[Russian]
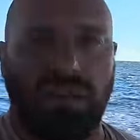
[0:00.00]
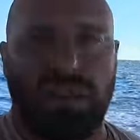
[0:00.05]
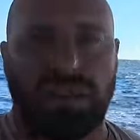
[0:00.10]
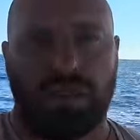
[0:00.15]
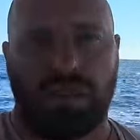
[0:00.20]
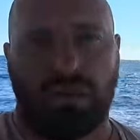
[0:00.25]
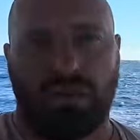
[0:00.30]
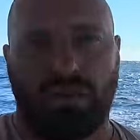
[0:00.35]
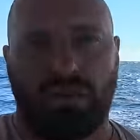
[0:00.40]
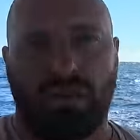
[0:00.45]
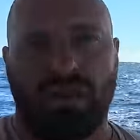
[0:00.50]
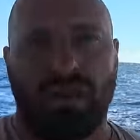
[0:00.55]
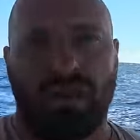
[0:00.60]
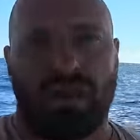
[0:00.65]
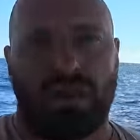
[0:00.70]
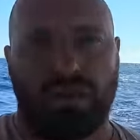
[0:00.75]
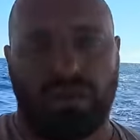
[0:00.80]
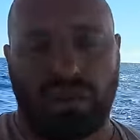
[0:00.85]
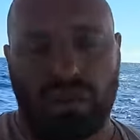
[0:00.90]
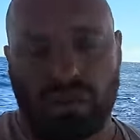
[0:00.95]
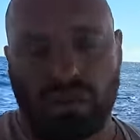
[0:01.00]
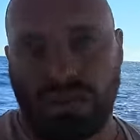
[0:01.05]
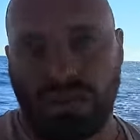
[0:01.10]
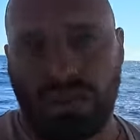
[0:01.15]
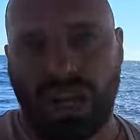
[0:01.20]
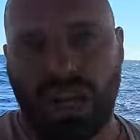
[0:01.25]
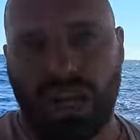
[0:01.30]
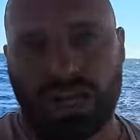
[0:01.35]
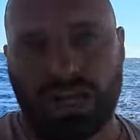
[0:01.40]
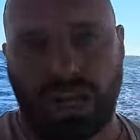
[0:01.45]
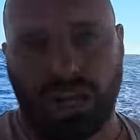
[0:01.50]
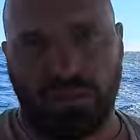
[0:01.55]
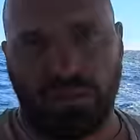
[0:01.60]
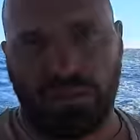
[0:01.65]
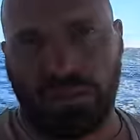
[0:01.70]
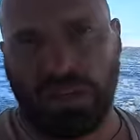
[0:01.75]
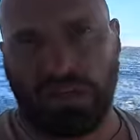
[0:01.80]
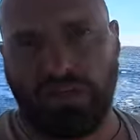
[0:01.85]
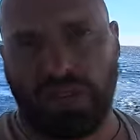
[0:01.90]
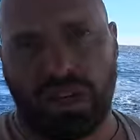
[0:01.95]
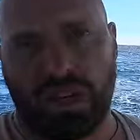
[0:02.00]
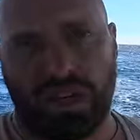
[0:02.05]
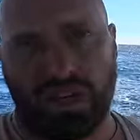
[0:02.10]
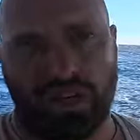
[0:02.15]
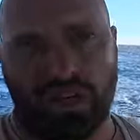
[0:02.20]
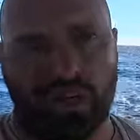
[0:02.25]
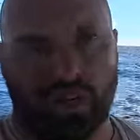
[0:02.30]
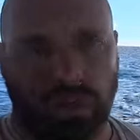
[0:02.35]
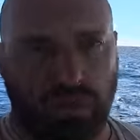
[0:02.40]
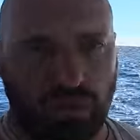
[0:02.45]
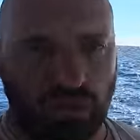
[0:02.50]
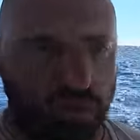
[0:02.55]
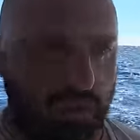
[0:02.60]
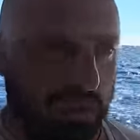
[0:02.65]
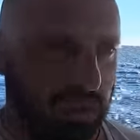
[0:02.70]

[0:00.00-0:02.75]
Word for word: ветер увеличивается на газ, так мы подворачиваем потом